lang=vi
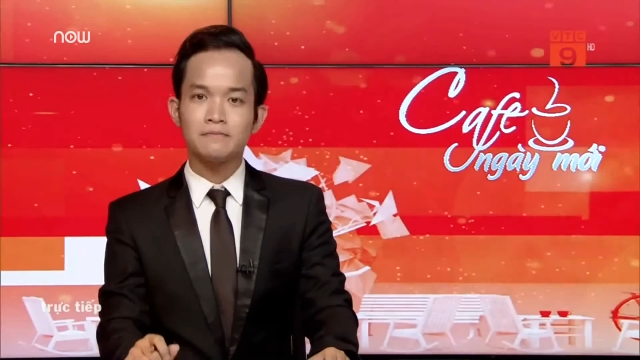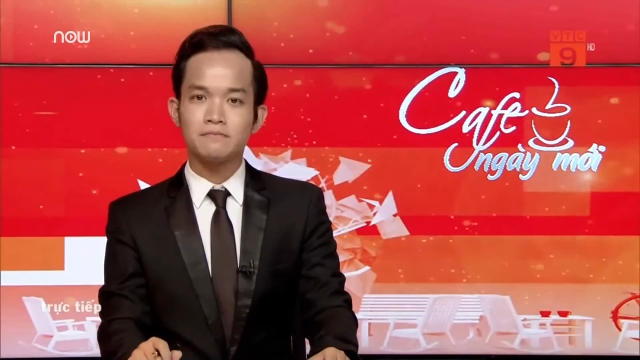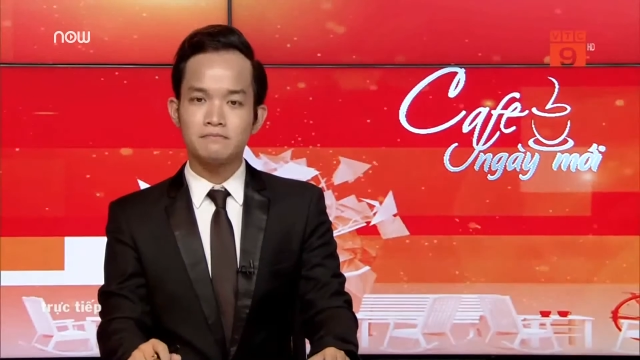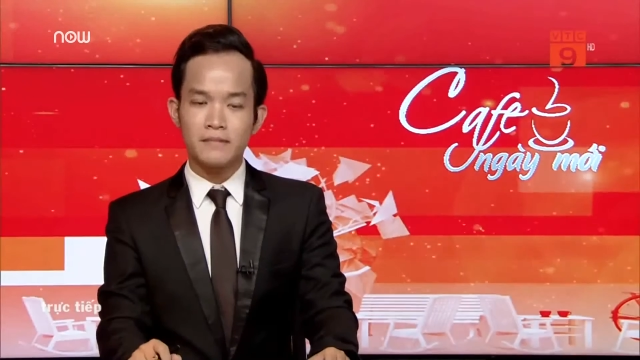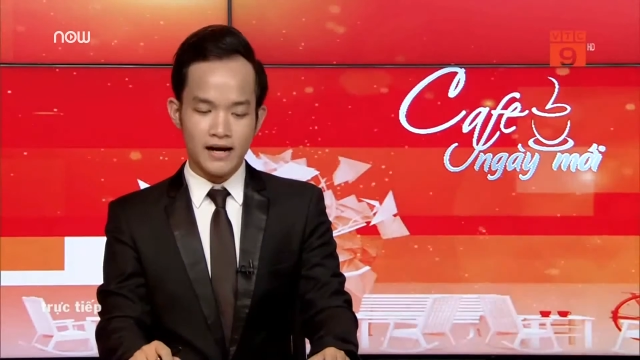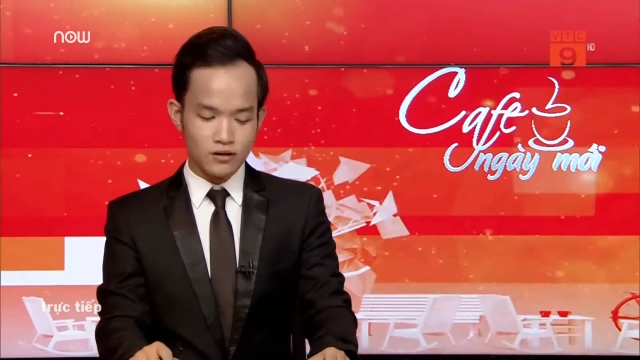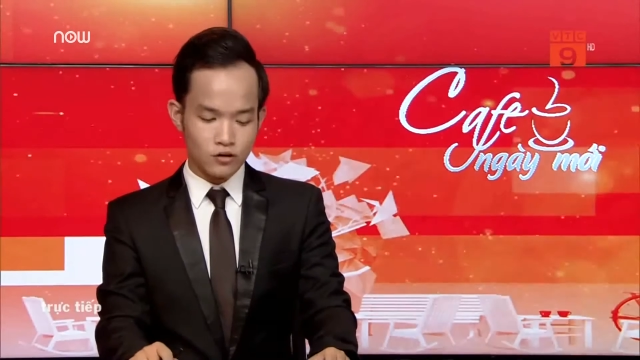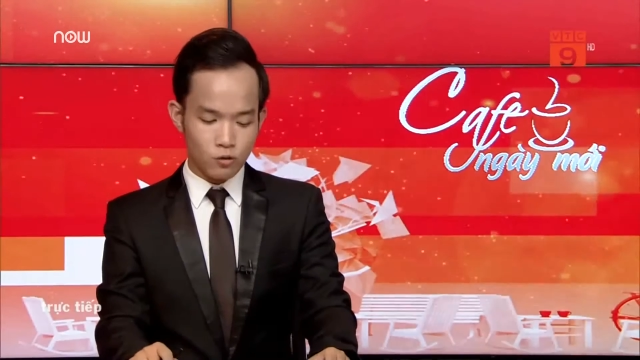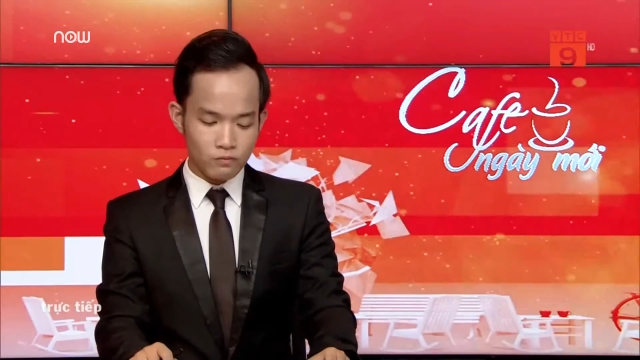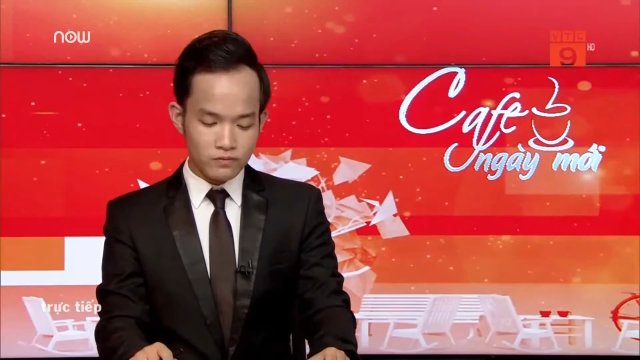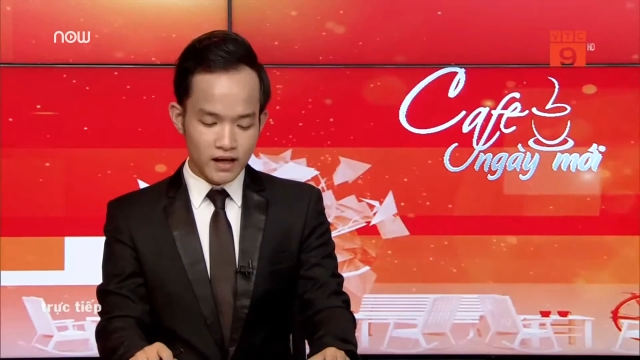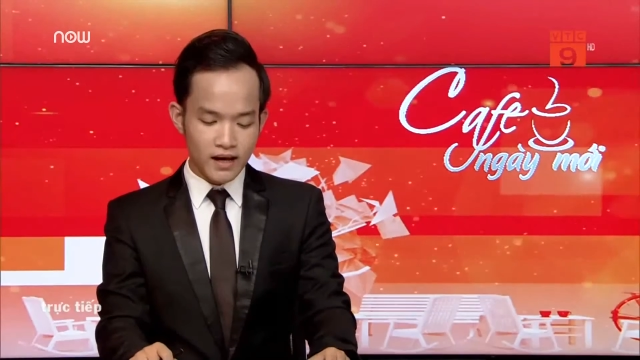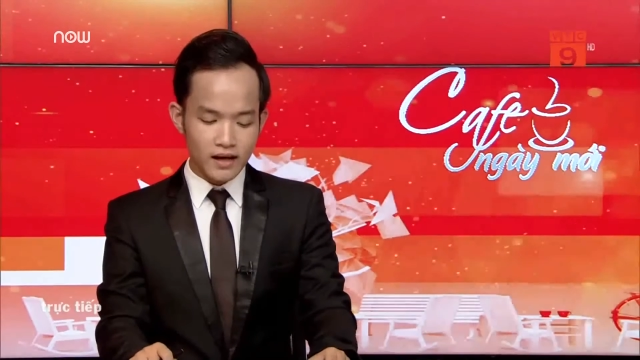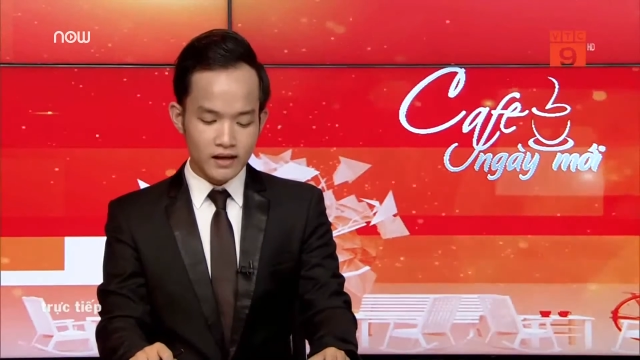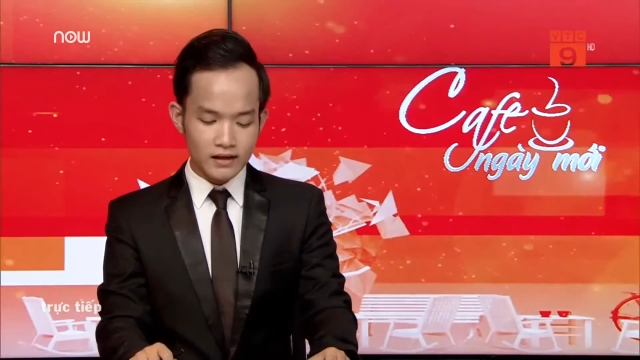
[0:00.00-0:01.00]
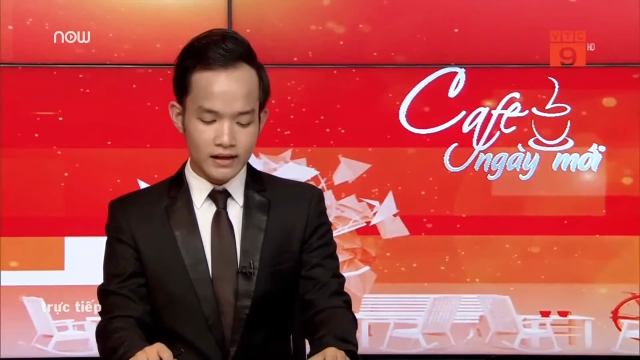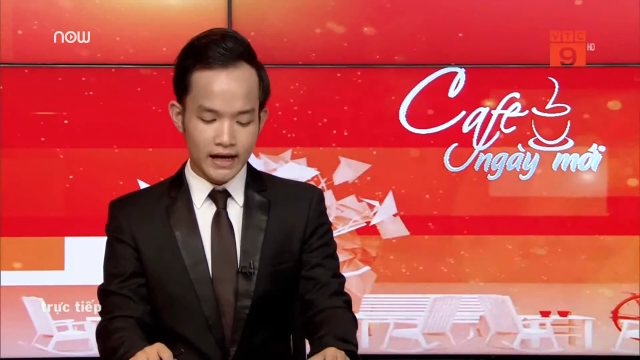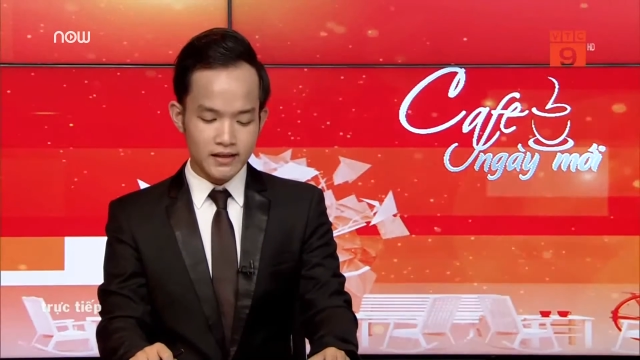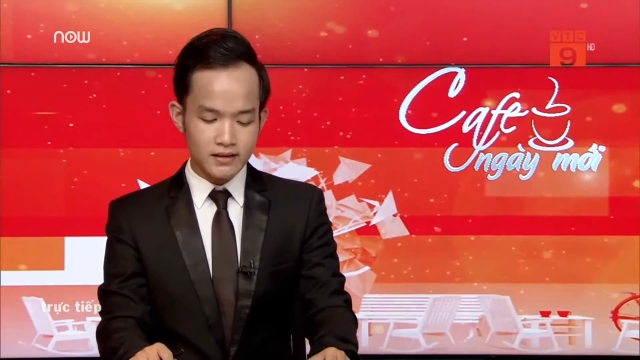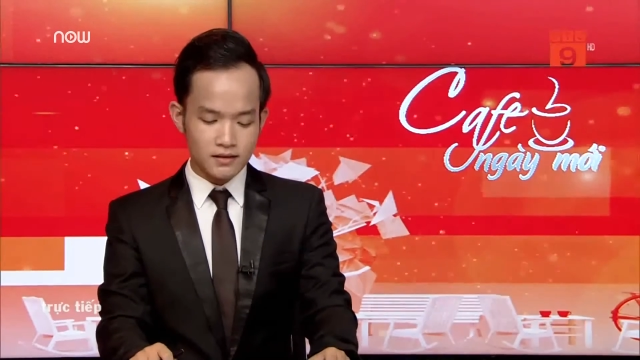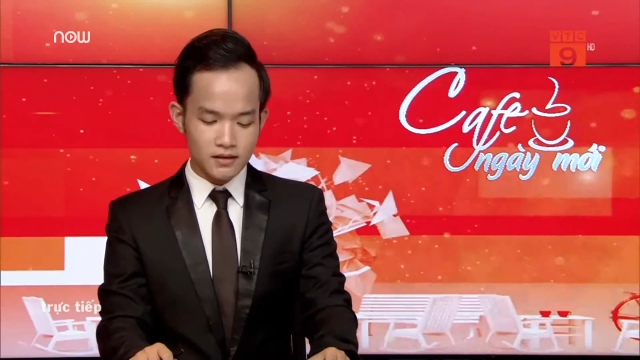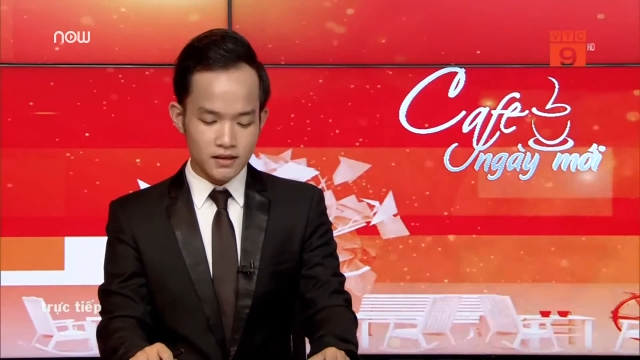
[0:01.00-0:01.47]
bạn cũng thế, hãy
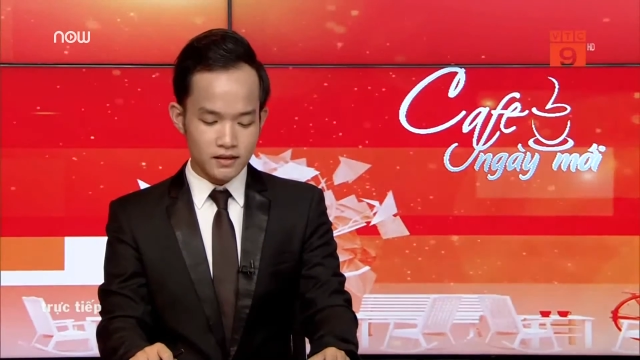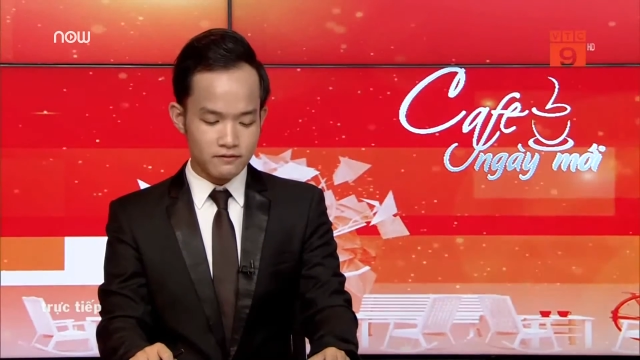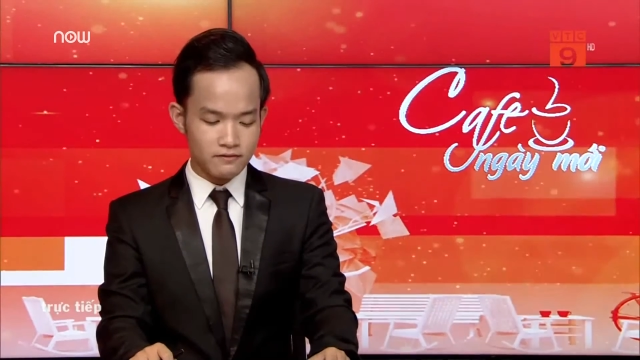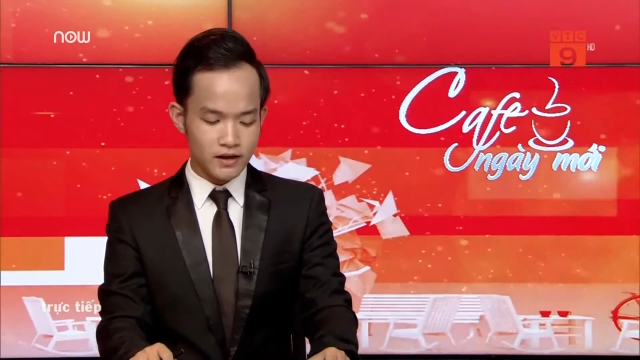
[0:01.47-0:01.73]
cười và